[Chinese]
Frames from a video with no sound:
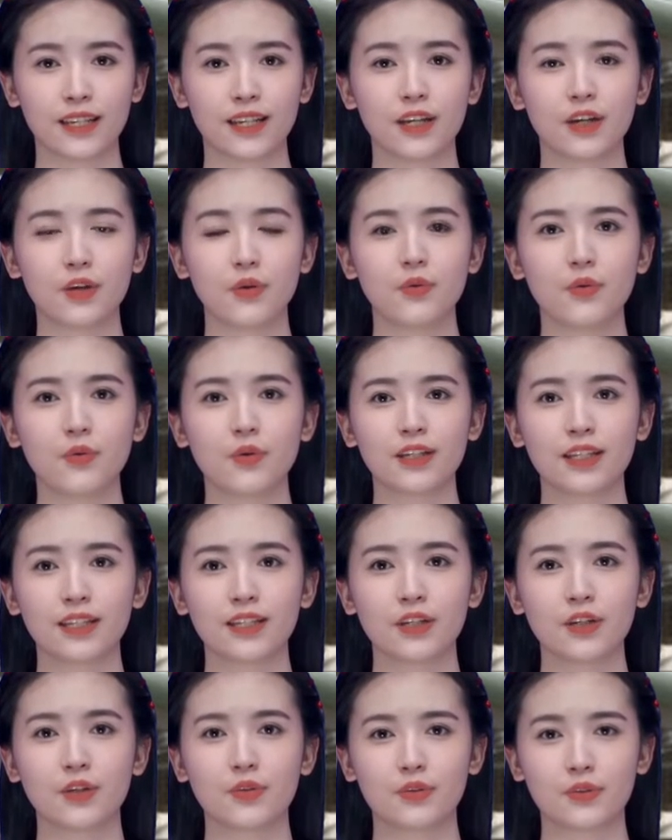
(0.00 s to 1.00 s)
一，火
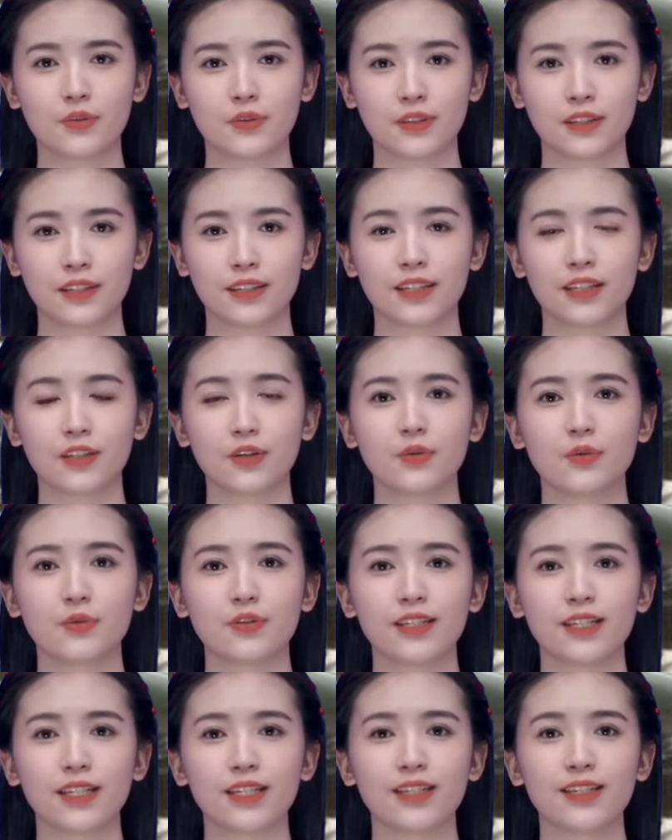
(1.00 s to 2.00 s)
力投送能力
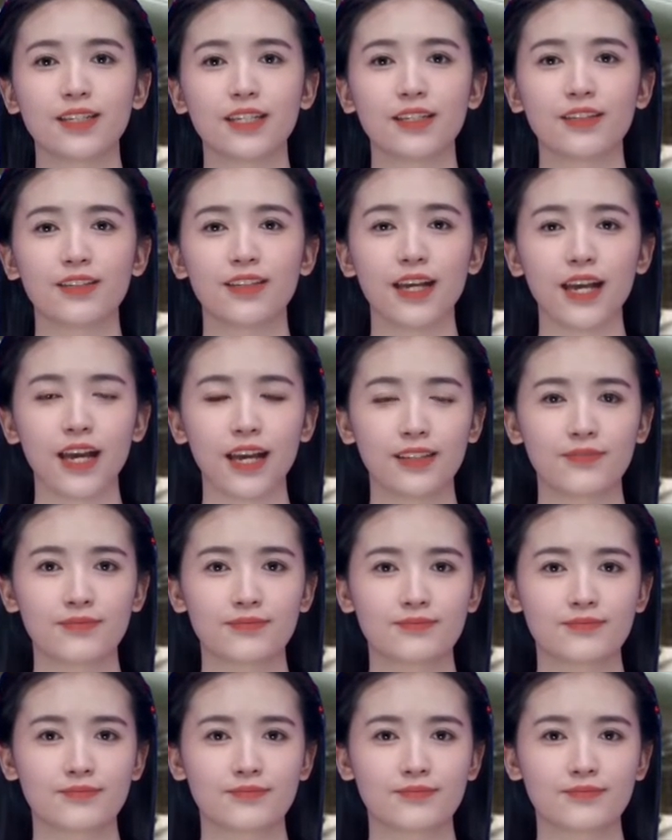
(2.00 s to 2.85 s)
空前强大，